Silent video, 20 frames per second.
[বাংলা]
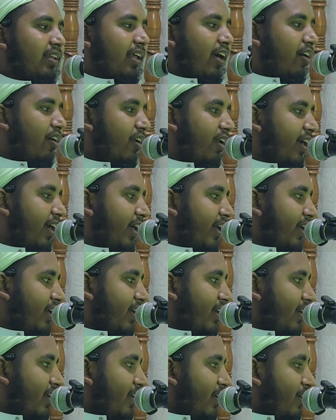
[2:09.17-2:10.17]
তাহলে
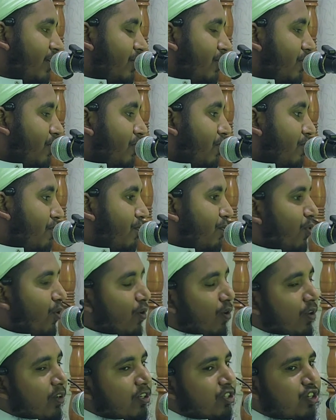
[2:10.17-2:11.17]

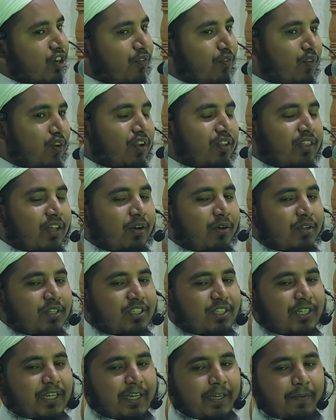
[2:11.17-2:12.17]
মূল সফলতা
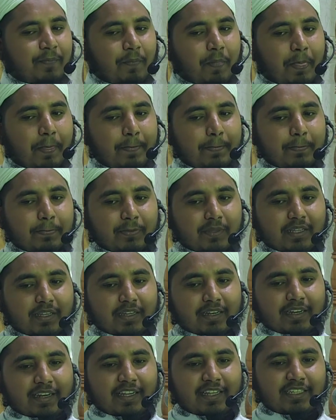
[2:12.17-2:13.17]
হচ্ছে
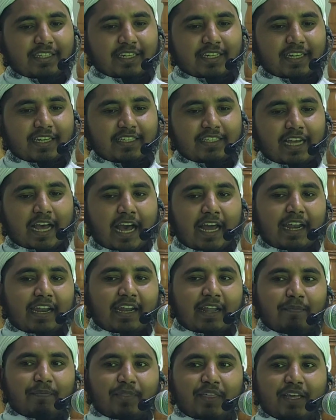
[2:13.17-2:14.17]
নিজেকে
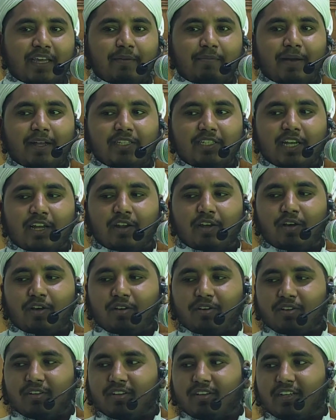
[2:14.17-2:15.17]
জাহান্নাম থেকে বাঁচানো
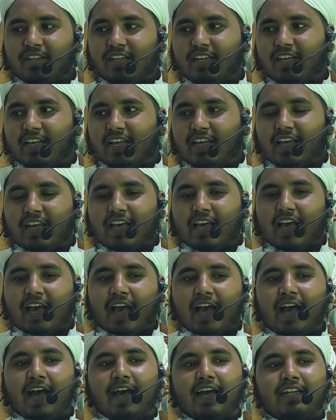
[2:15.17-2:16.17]

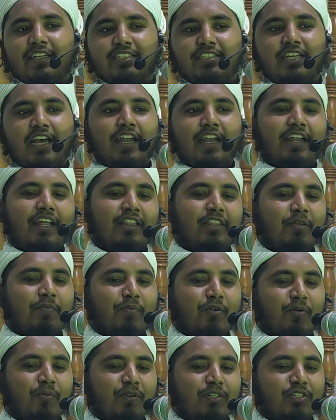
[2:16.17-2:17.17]
আর জান্নাতে
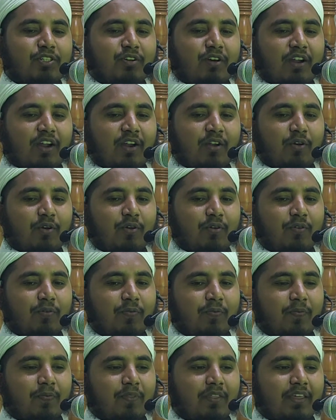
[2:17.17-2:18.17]
প্রবেশ করানো
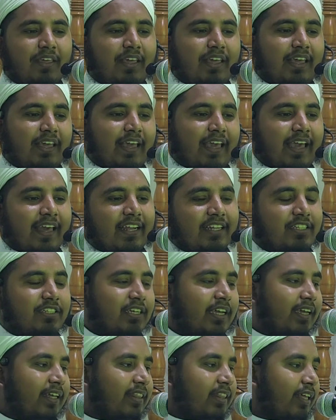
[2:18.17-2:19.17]
এর
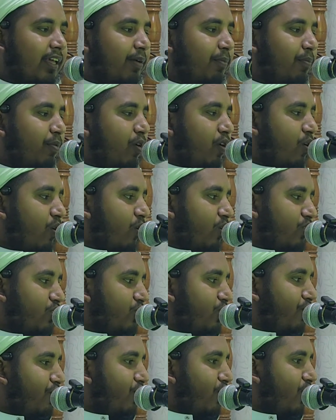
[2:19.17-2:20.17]
চাইতে বড়
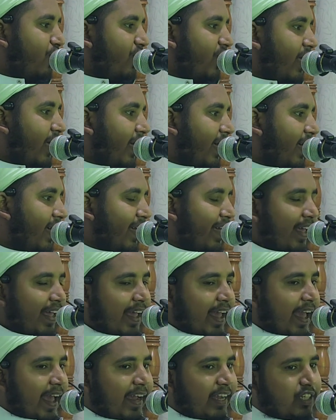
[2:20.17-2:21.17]
সফলতা
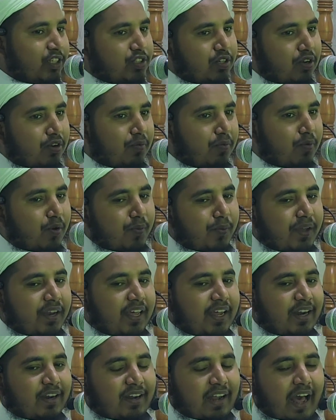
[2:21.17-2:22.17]
একজন
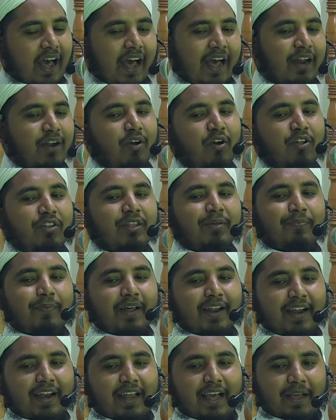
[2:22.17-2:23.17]
মমিনের আর হতে
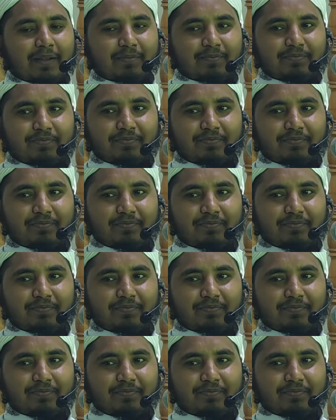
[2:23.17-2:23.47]
পারে না